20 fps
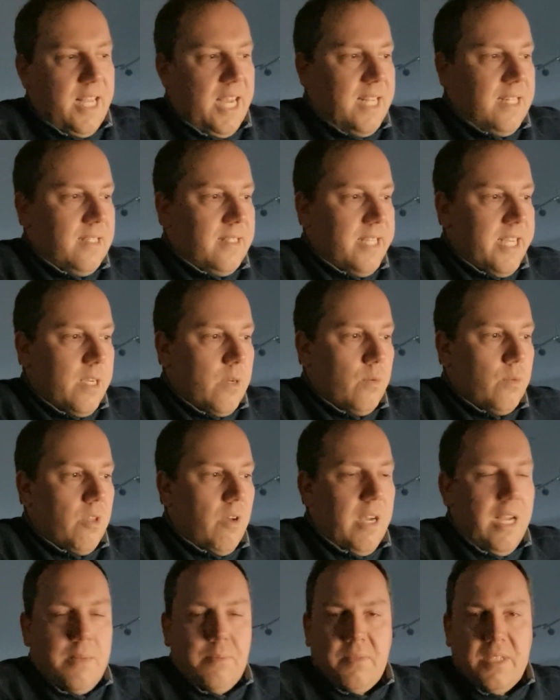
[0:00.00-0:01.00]
einen Sieg und
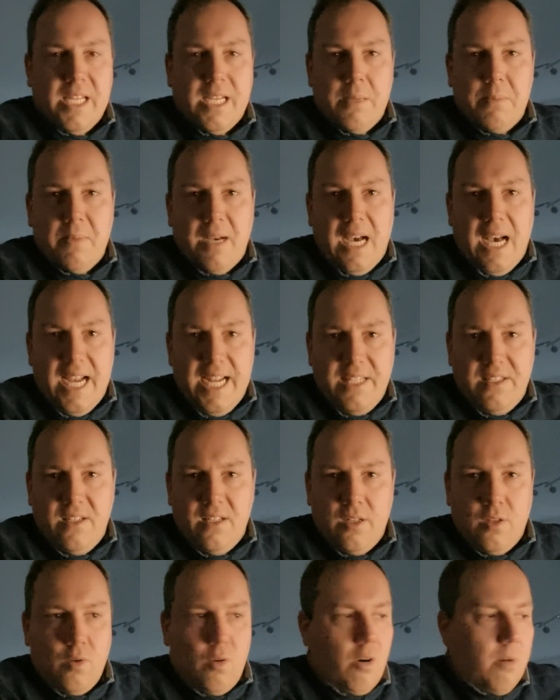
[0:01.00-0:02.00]
auch einen Sieg im
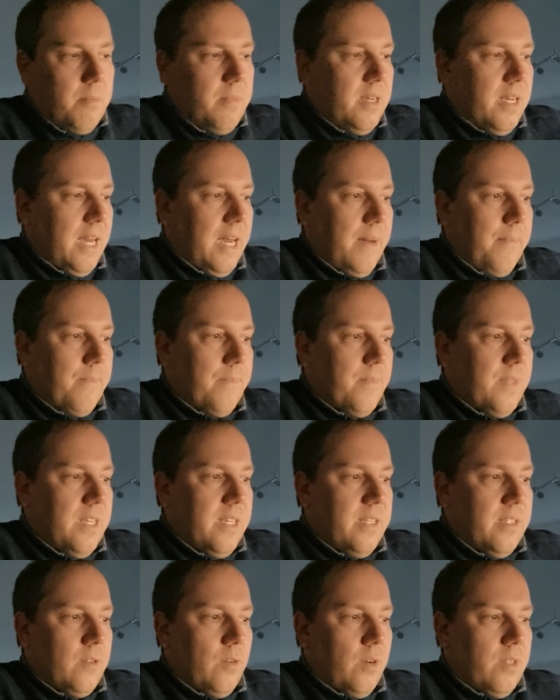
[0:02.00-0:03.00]
Reiten in Romme am
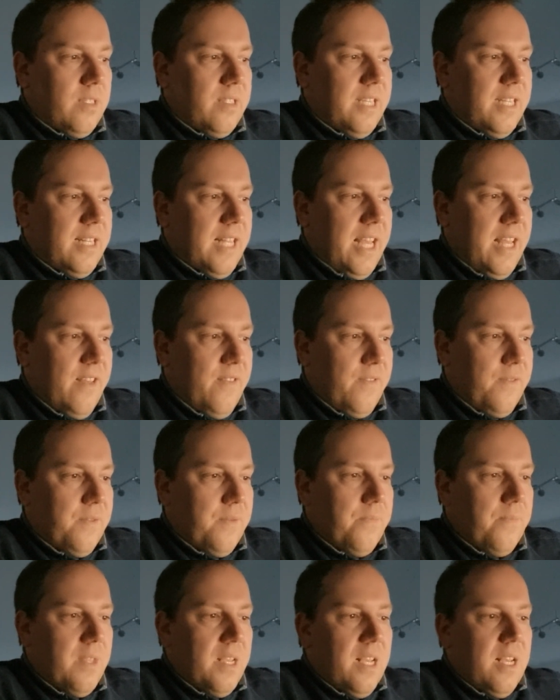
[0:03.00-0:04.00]
äh,
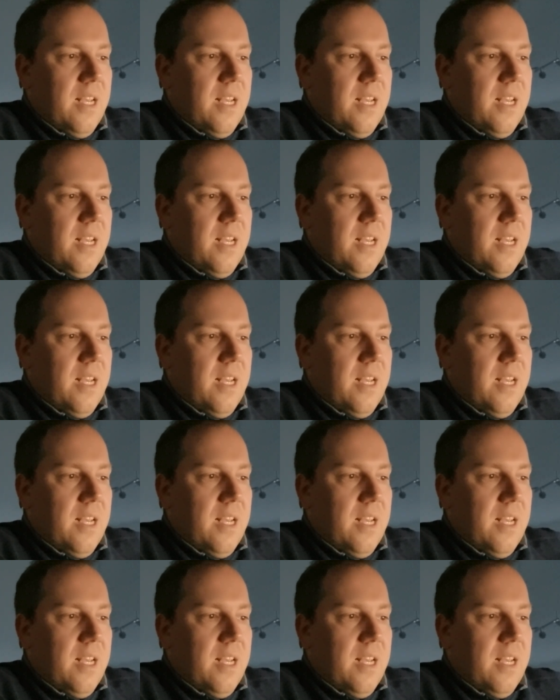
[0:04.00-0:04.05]
19.11.